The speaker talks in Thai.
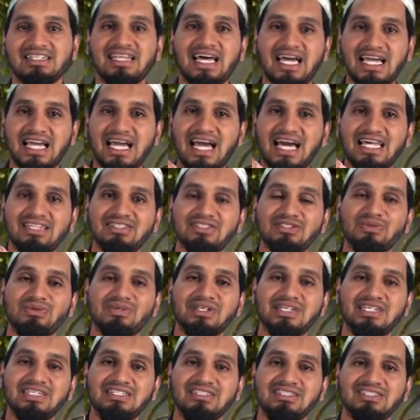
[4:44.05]
ได้ขั้นสู
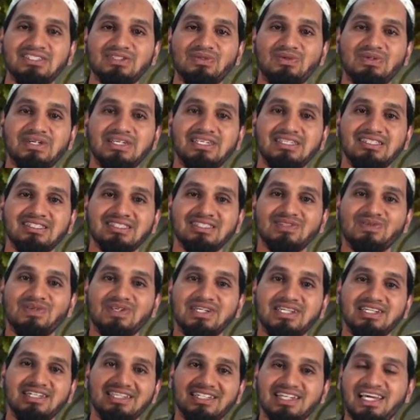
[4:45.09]
งขึ้นสูงขึ้นสูง
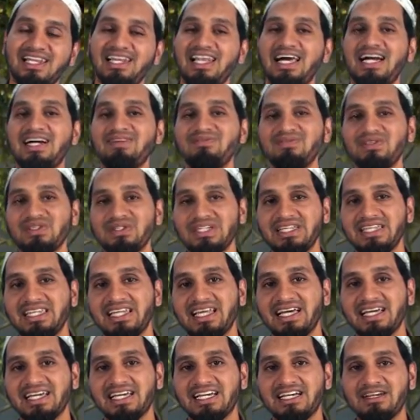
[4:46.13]
ขึ้นอัลฮัมดุลิล
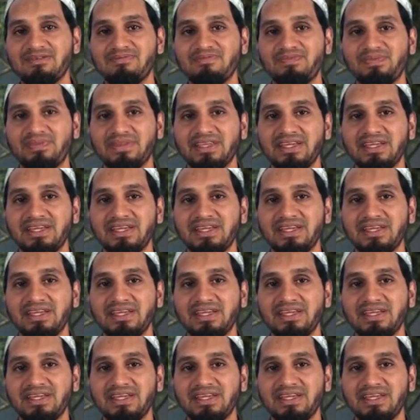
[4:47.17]
ละครับ